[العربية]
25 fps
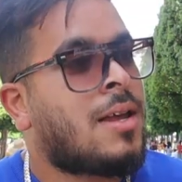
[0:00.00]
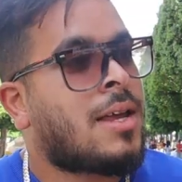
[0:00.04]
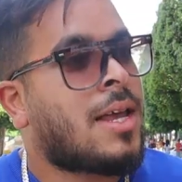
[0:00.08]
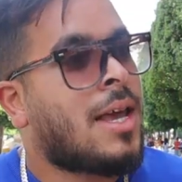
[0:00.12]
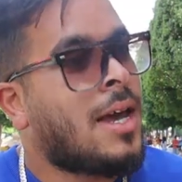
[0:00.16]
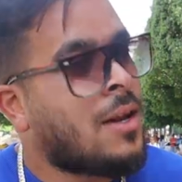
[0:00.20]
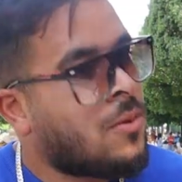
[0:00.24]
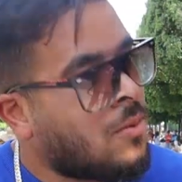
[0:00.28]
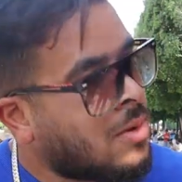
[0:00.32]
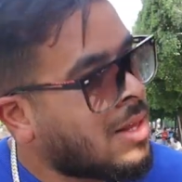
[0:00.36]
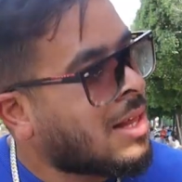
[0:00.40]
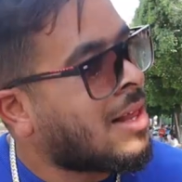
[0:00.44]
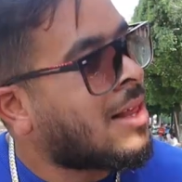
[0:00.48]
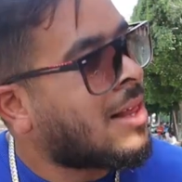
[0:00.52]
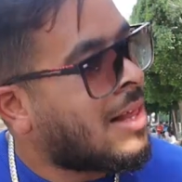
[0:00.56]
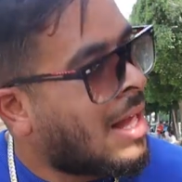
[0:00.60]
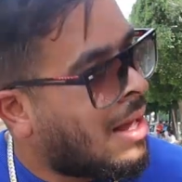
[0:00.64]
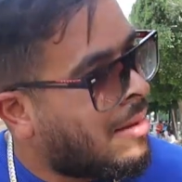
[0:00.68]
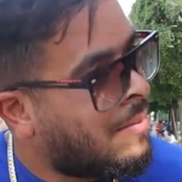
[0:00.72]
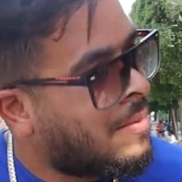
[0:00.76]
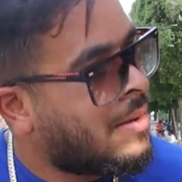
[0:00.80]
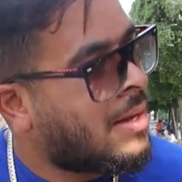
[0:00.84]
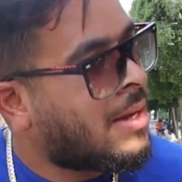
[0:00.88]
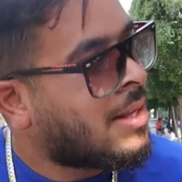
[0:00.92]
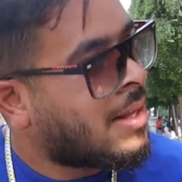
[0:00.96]
كان وصلت
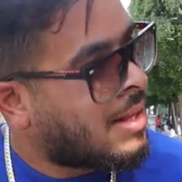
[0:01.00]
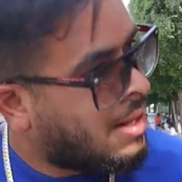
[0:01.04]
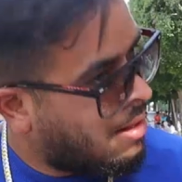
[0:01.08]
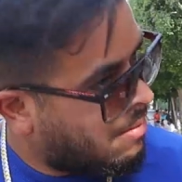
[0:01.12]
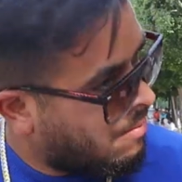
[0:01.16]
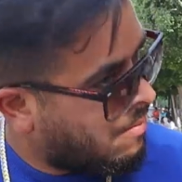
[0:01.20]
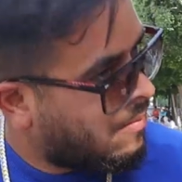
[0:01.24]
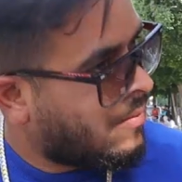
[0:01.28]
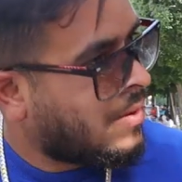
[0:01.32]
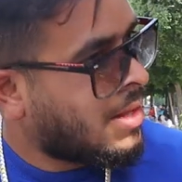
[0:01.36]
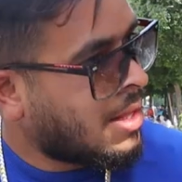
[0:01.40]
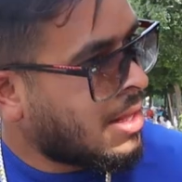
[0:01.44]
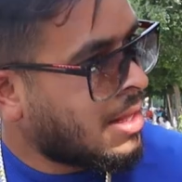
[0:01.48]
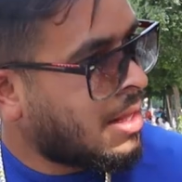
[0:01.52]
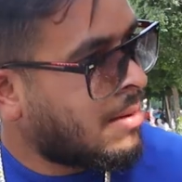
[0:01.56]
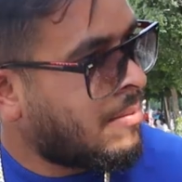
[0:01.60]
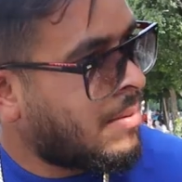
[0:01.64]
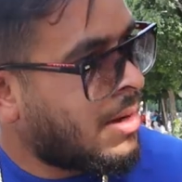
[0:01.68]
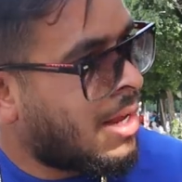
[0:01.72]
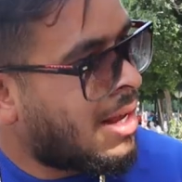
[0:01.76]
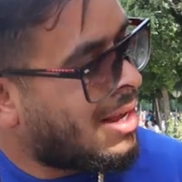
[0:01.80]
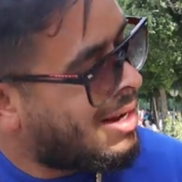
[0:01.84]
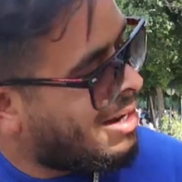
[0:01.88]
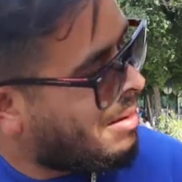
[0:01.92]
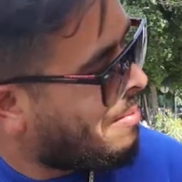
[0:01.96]
العباد تلم في
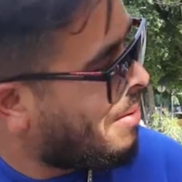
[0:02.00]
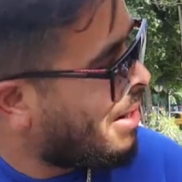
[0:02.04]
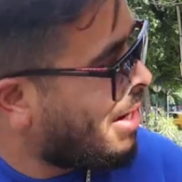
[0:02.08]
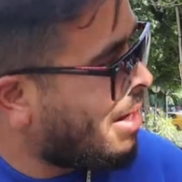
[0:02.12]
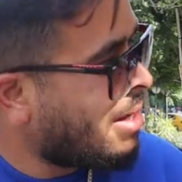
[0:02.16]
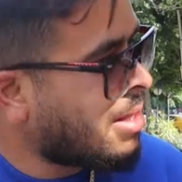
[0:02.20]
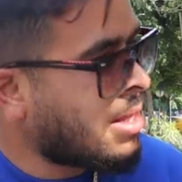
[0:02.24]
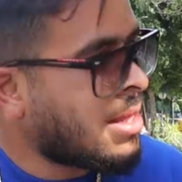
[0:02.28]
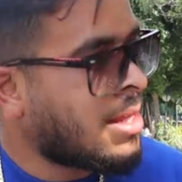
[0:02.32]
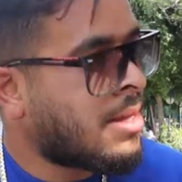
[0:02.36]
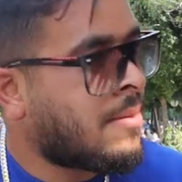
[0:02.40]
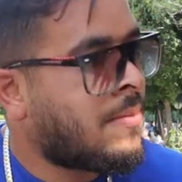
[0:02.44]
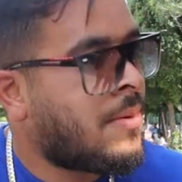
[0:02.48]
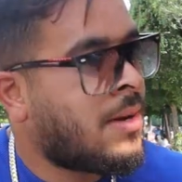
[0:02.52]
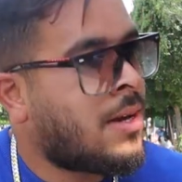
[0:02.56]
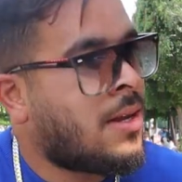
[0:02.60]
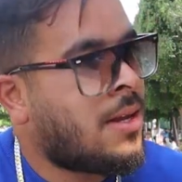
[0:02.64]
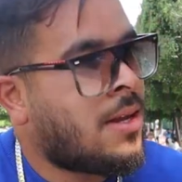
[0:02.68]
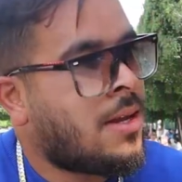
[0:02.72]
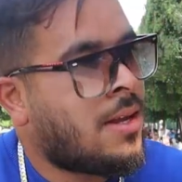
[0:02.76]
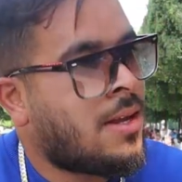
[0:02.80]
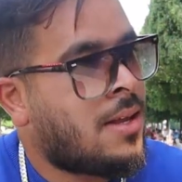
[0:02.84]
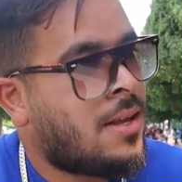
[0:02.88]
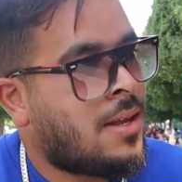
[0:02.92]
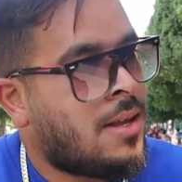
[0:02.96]
الزبله البلاد زبله
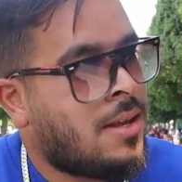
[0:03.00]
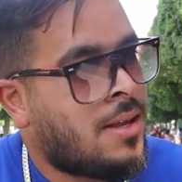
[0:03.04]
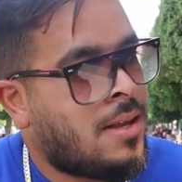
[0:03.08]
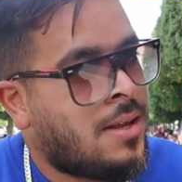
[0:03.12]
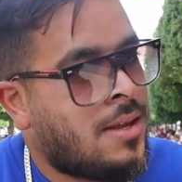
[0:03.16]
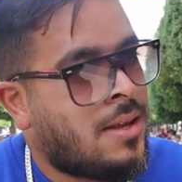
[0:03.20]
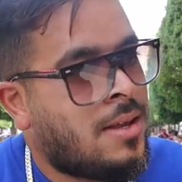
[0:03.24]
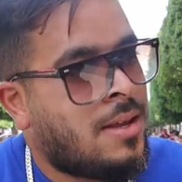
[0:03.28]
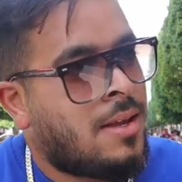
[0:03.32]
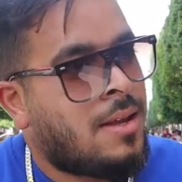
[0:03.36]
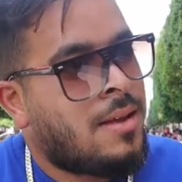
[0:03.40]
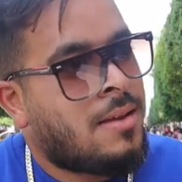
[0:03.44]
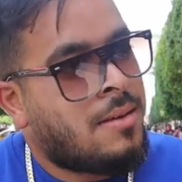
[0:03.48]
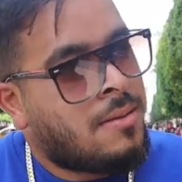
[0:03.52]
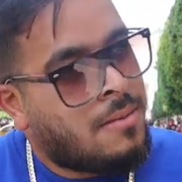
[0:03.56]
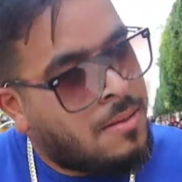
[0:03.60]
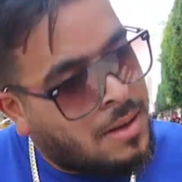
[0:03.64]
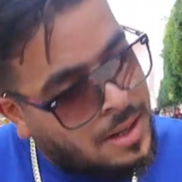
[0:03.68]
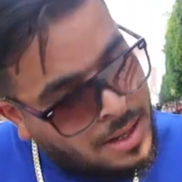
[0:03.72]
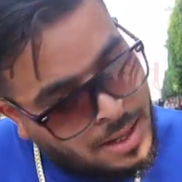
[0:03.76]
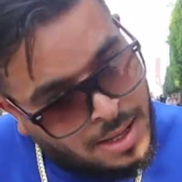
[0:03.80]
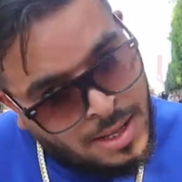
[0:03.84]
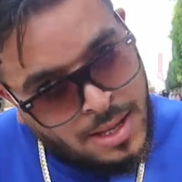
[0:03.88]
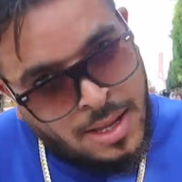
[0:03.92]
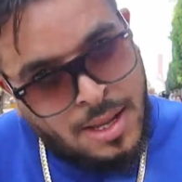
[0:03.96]

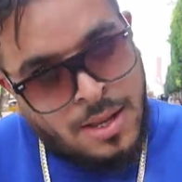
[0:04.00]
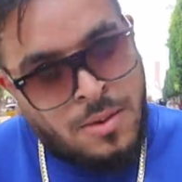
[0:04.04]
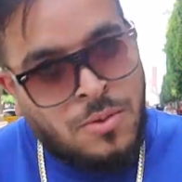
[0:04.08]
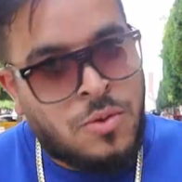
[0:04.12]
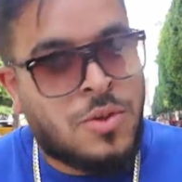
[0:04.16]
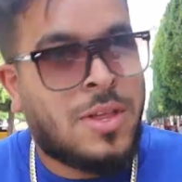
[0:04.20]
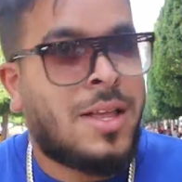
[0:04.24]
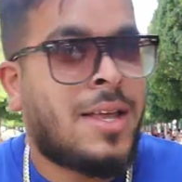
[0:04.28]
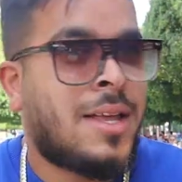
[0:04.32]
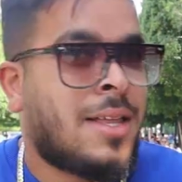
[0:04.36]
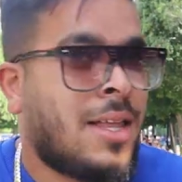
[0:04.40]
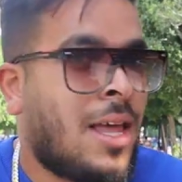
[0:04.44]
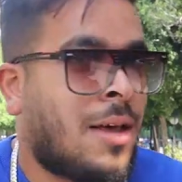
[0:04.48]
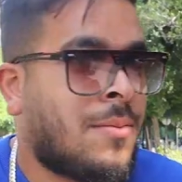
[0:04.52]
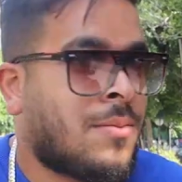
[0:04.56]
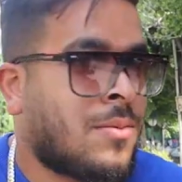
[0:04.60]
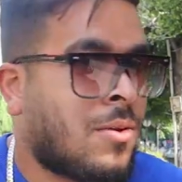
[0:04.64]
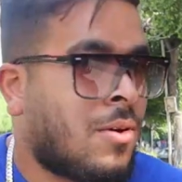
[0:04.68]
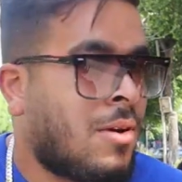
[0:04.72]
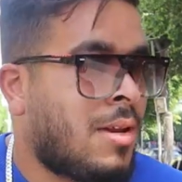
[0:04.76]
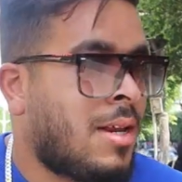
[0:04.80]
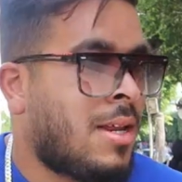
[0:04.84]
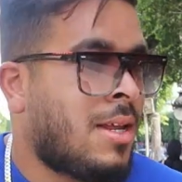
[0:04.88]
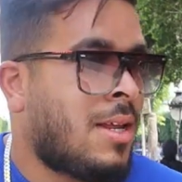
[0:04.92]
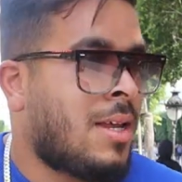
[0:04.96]
هكا وشنو تحب
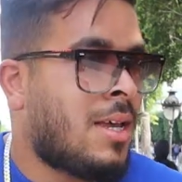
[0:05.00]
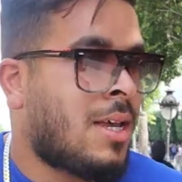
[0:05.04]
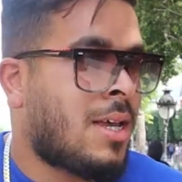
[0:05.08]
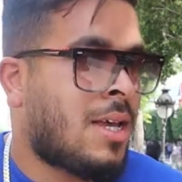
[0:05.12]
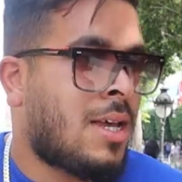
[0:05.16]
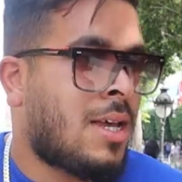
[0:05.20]
تقول لي يا